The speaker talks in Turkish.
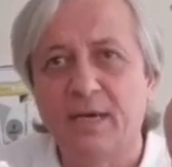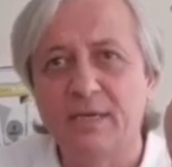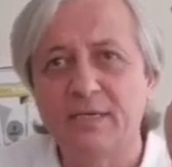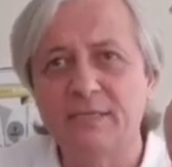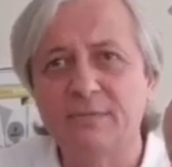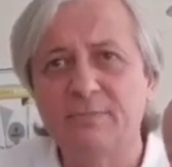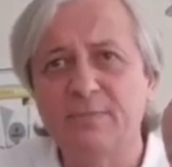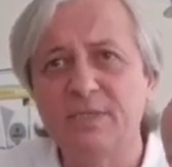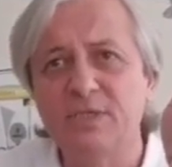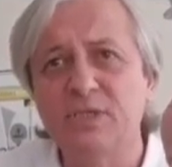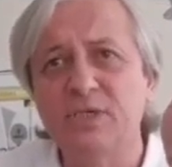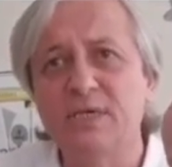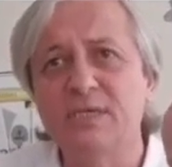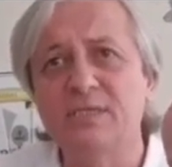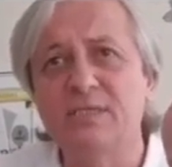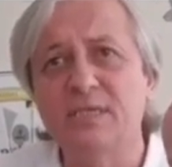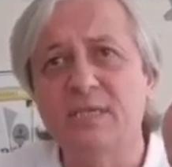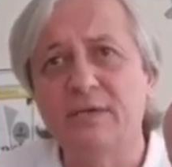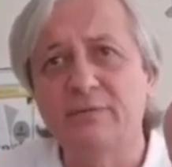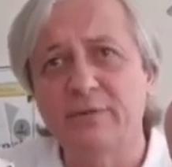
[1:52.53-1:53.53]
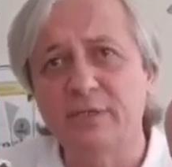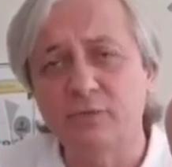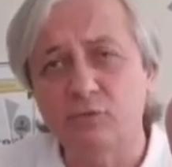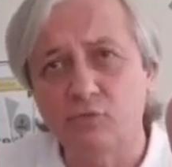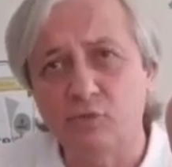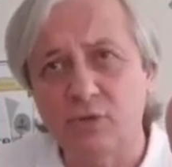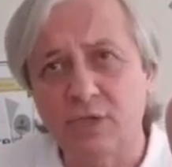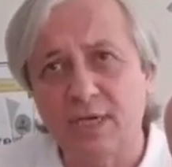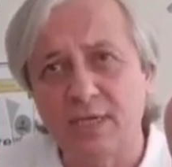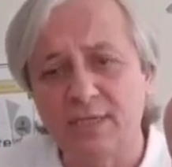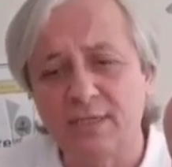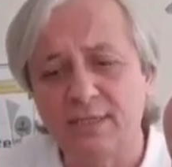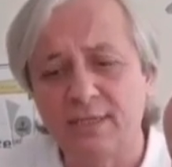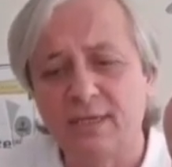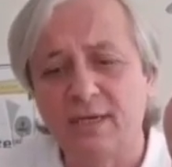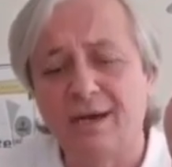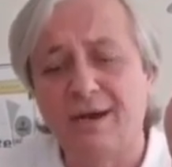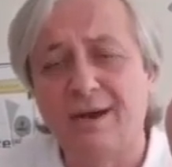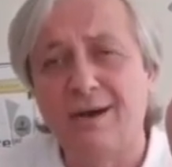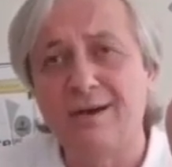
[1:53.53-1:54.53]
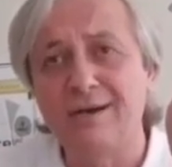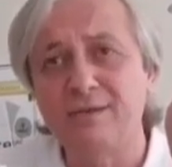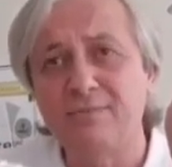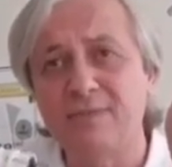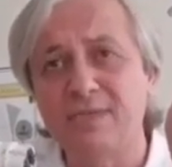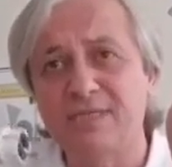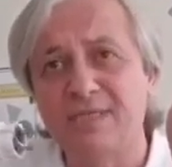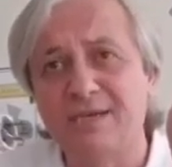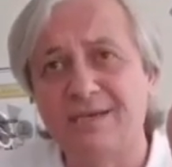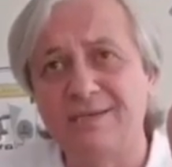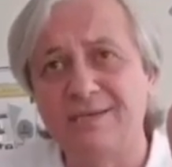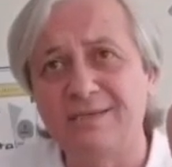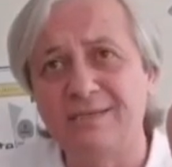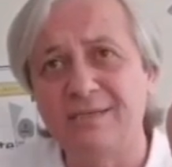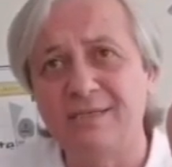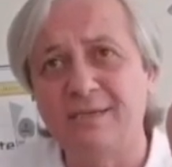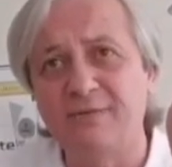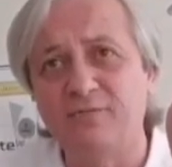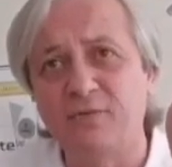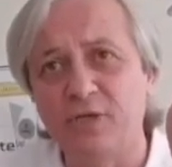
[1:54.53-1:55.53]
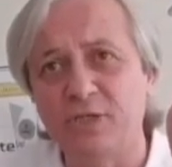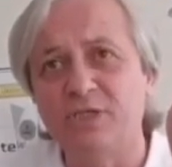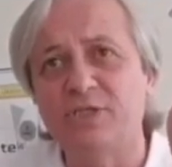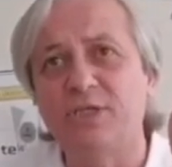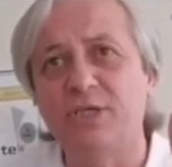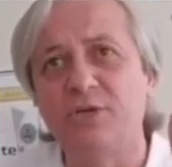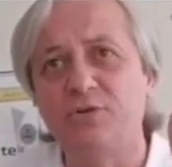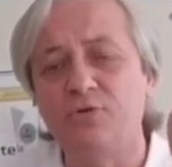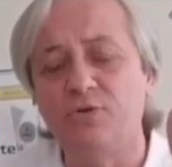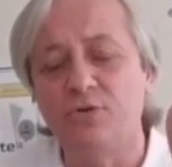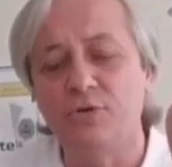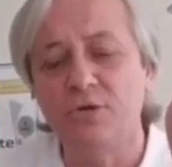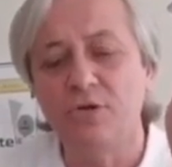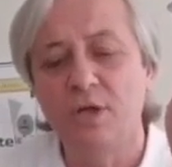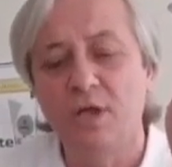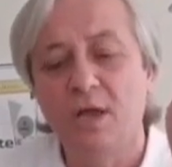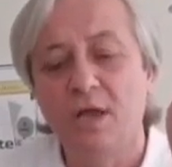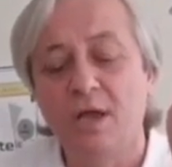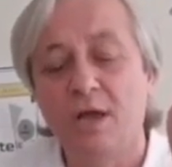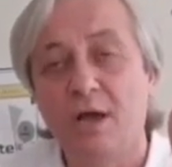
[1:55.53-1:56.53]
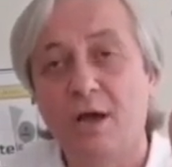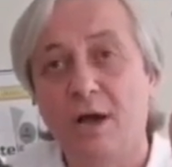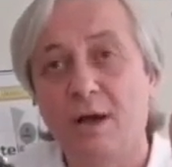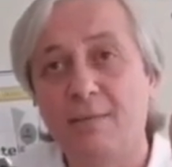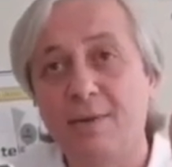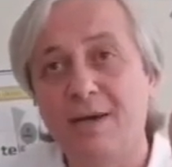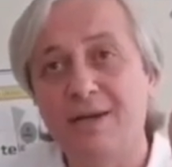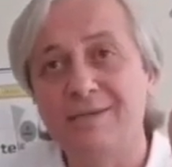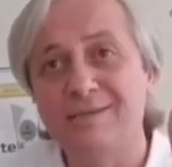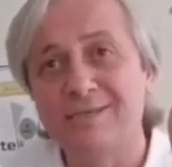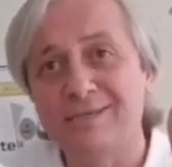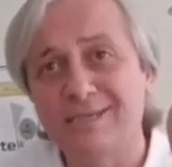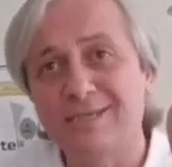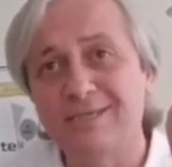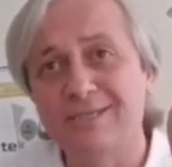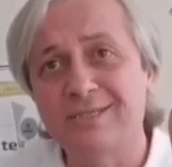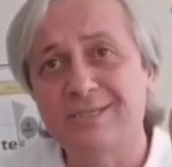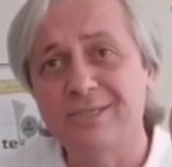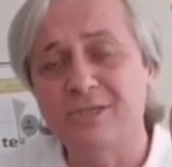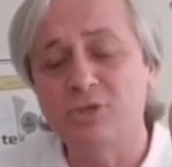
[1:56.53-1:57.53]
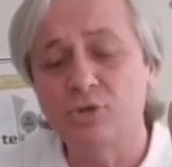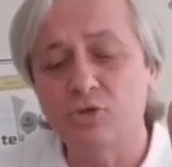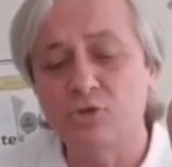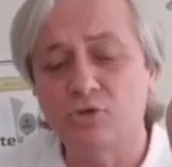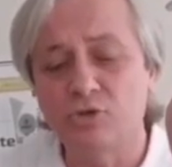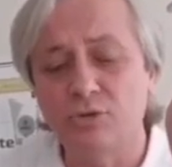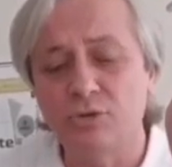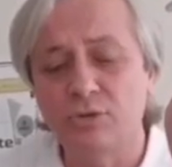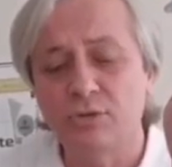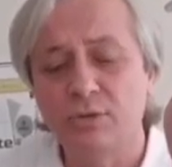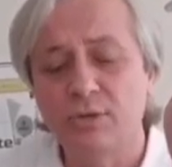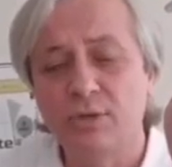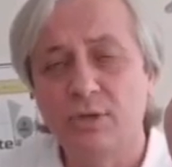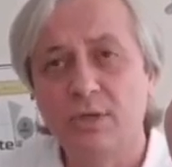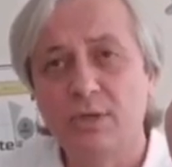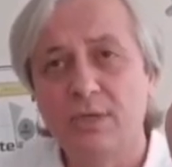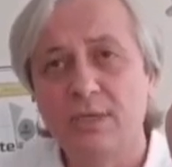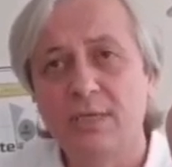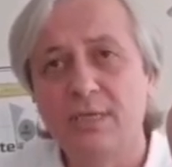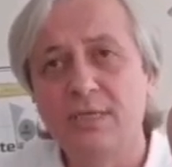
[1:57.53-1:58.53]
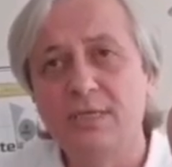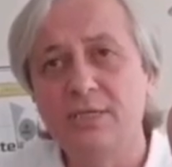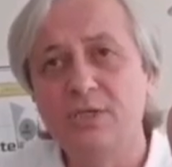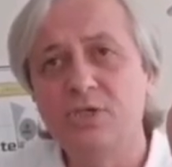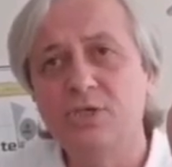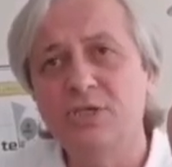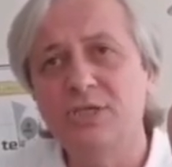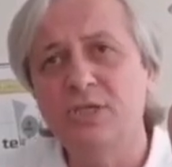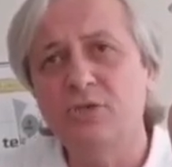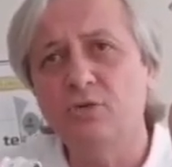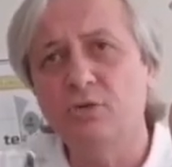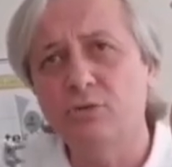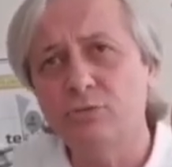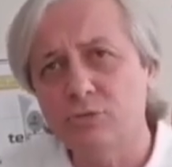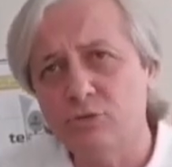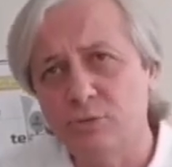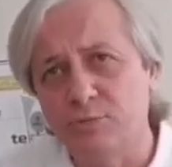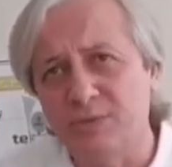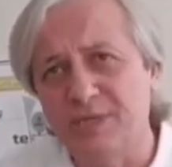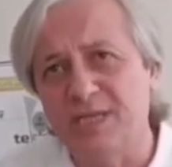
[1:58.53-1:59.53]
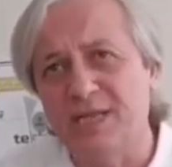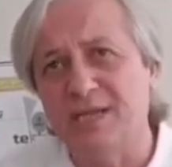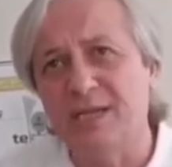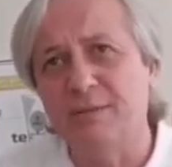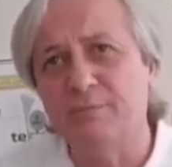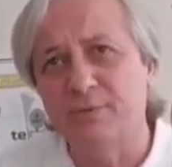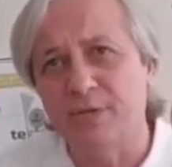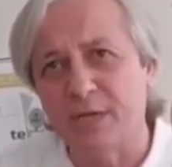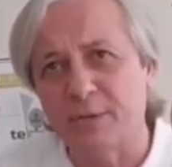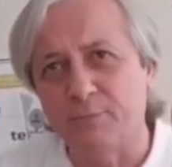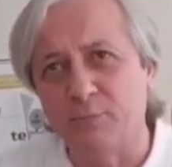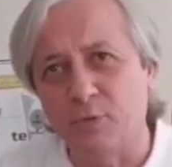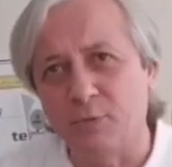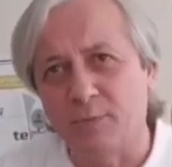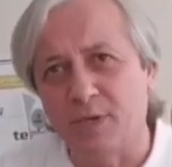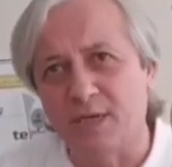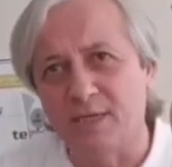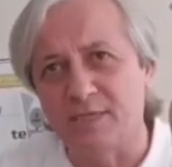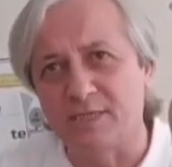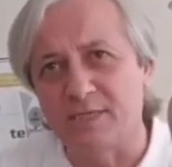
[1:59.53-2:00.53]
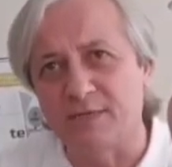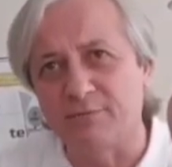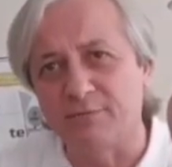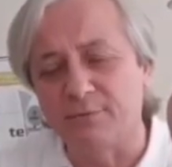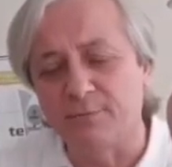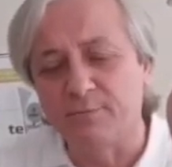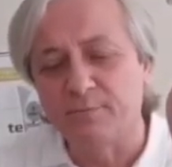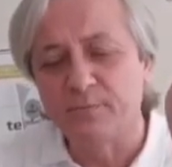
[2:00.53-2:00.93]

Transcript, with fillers: Arıtma cihazları evet güzel ağır metalleri filtreliyor ama sıkıntısı şu e, içinde doğrusu mineral bırakmıyor maalesef.